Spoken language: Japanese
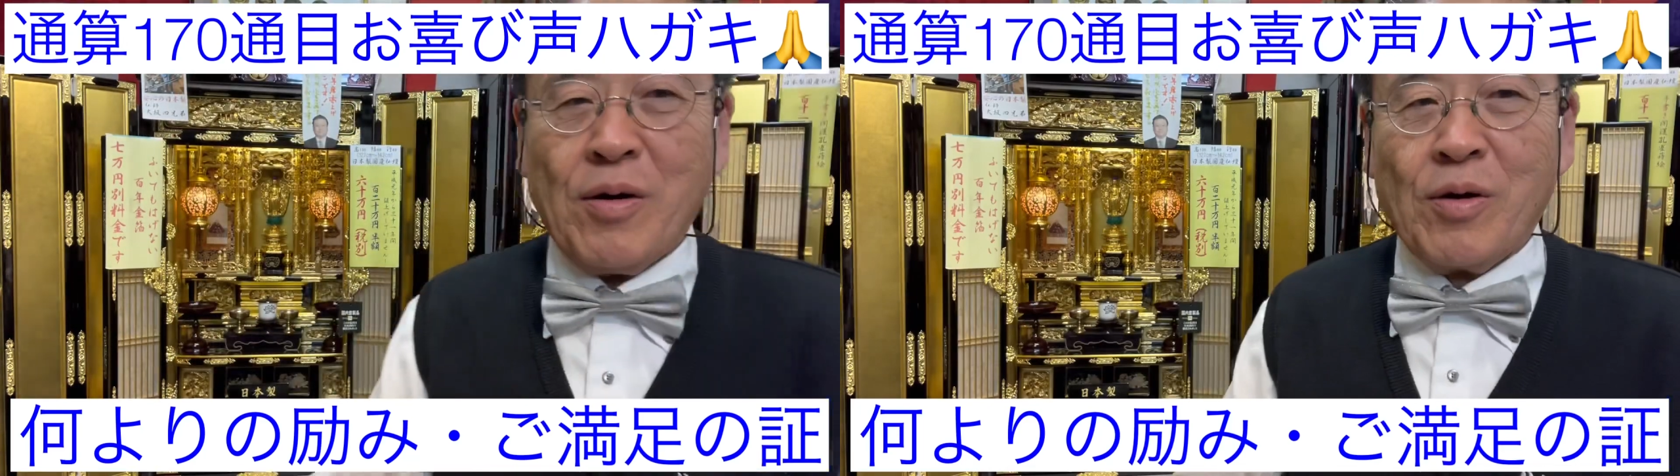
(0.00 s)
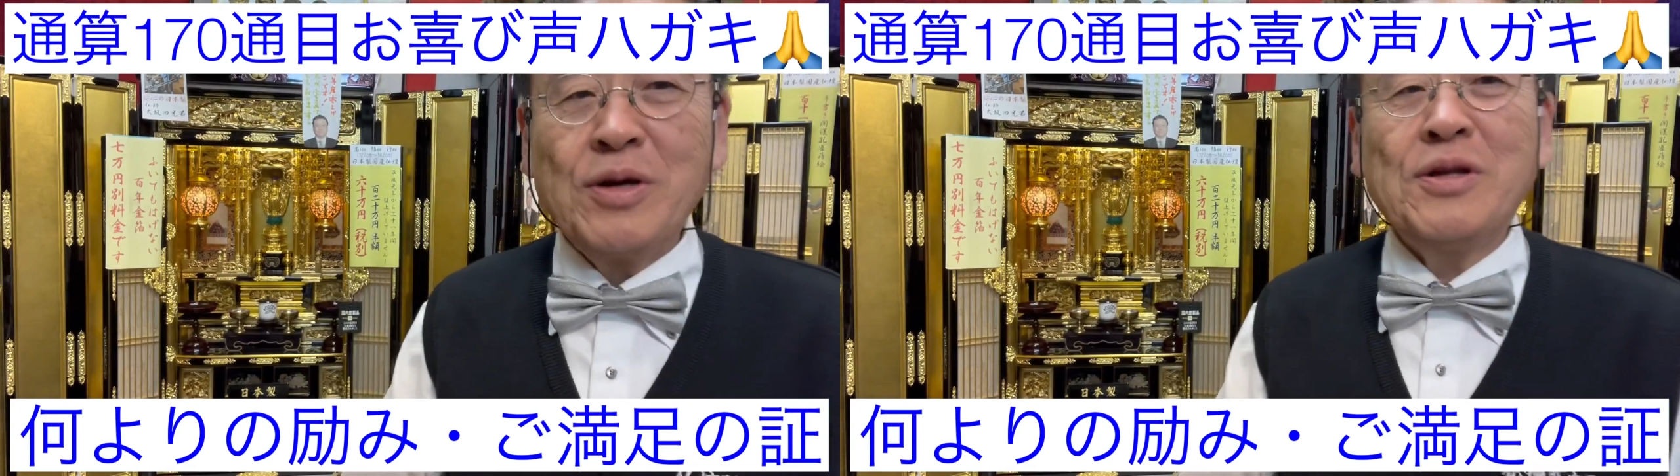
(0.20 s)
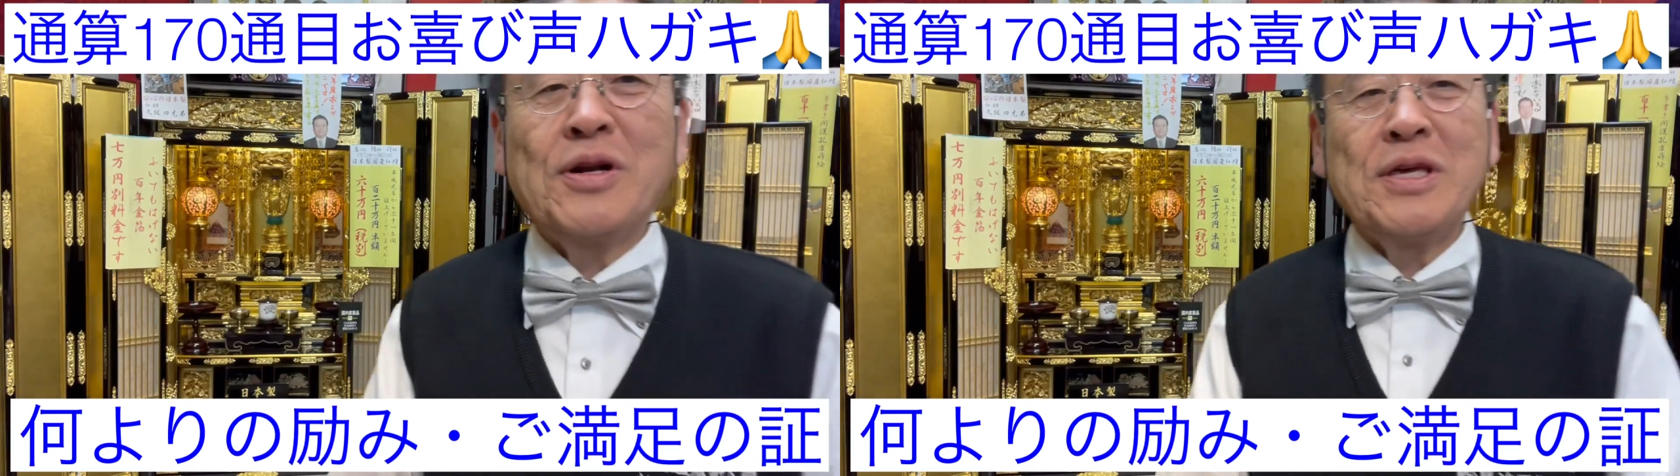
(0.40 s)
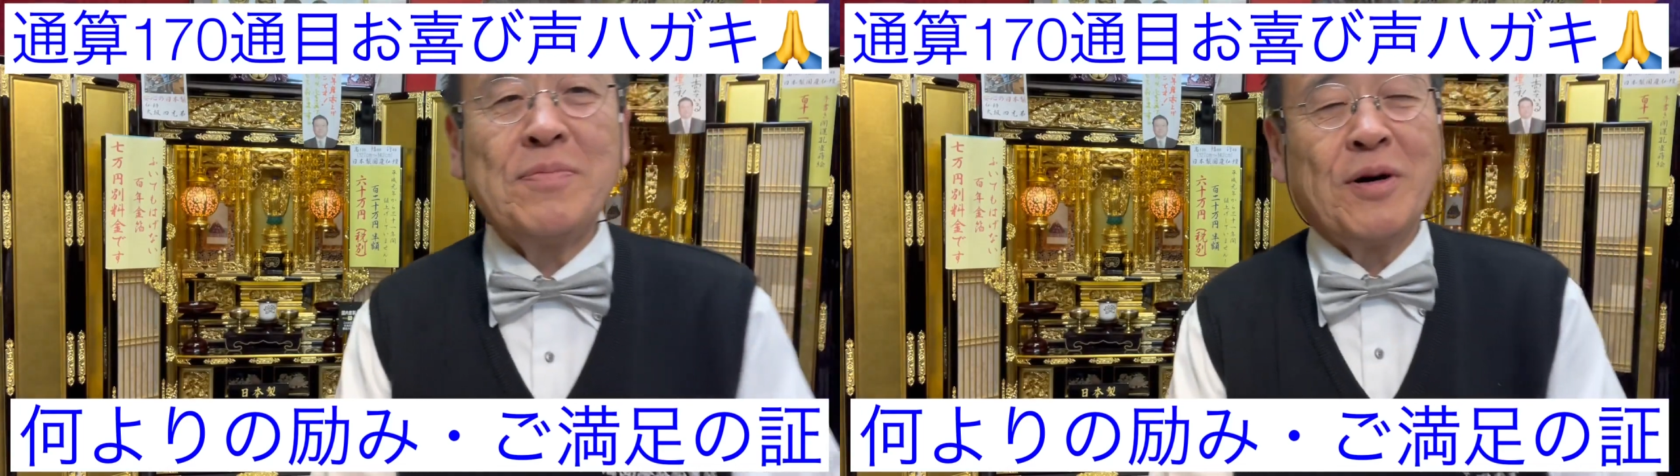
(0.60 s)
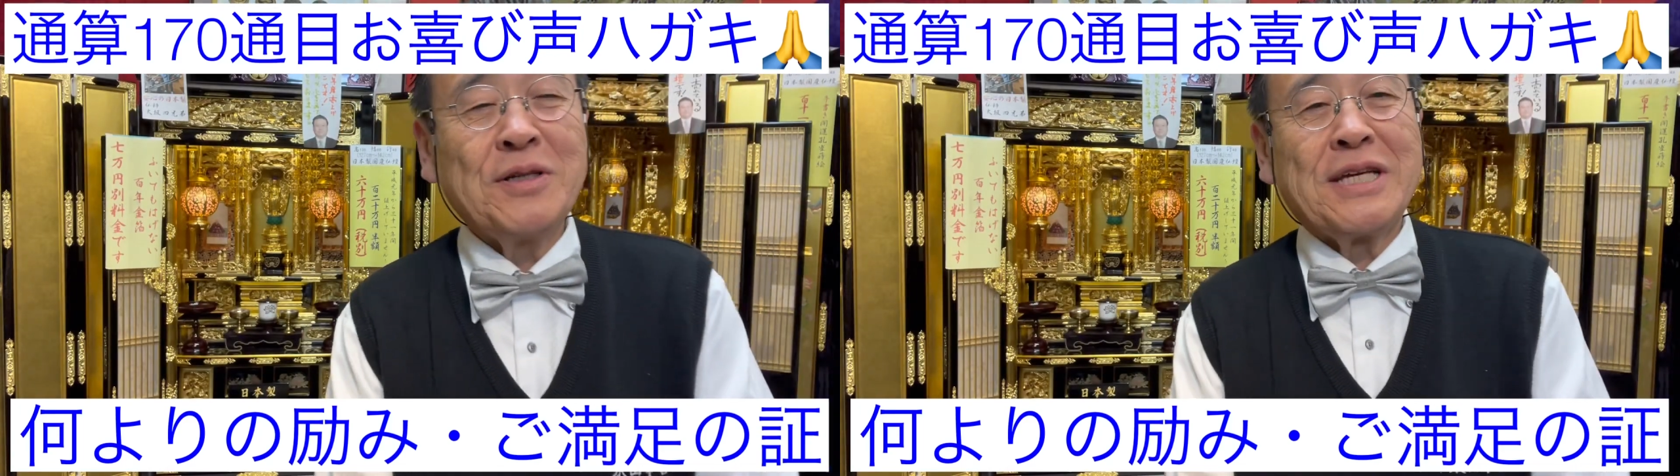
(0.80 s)
お祈り
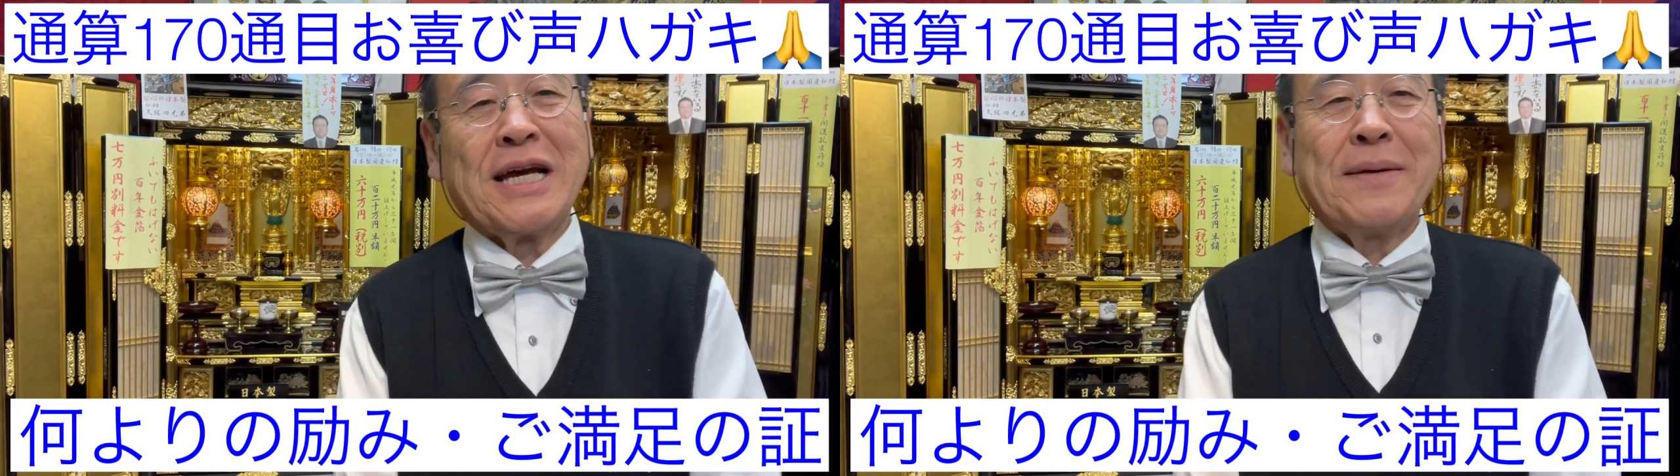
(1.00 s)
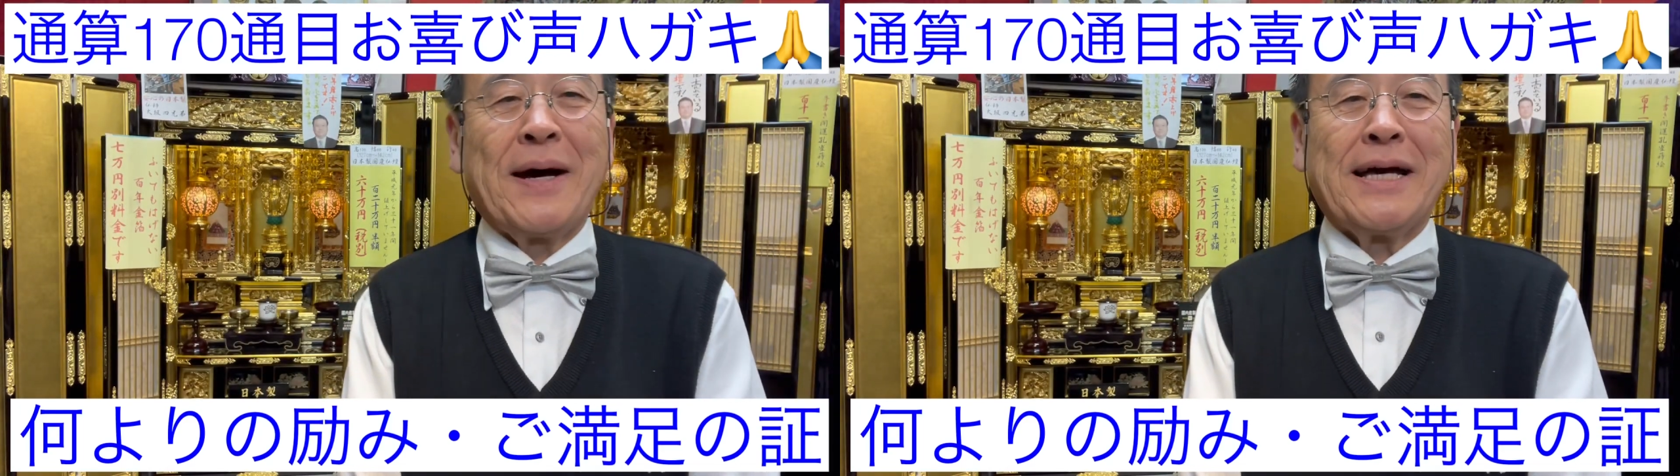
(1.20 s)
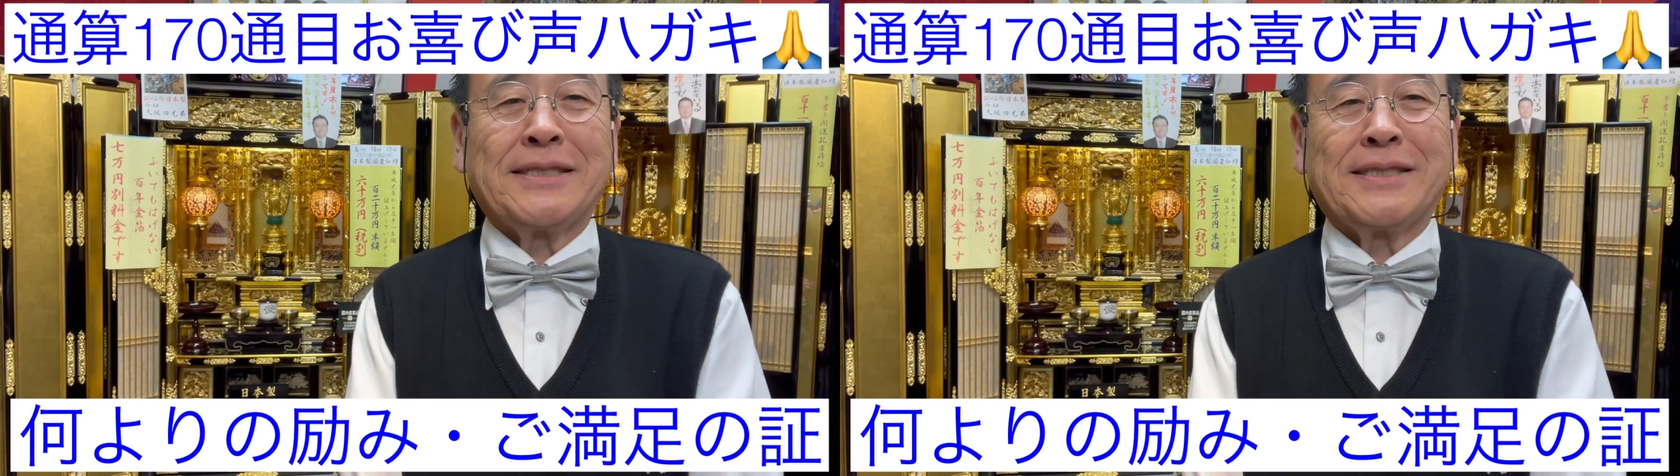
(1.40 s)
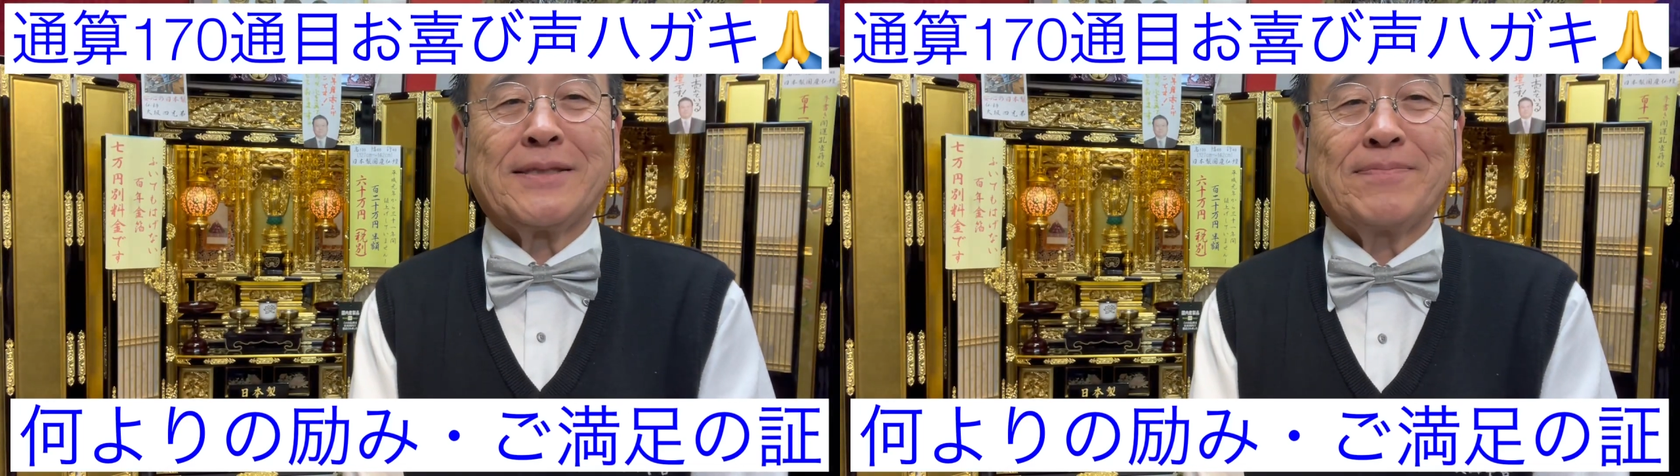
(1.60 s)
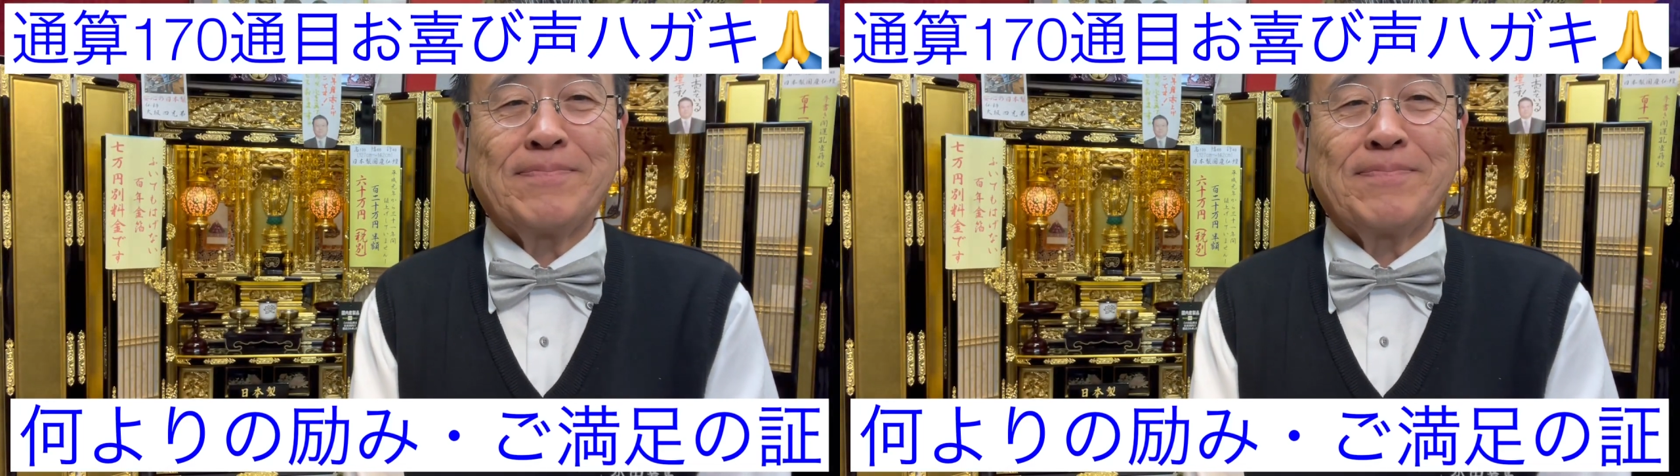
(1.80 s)
申し上げます。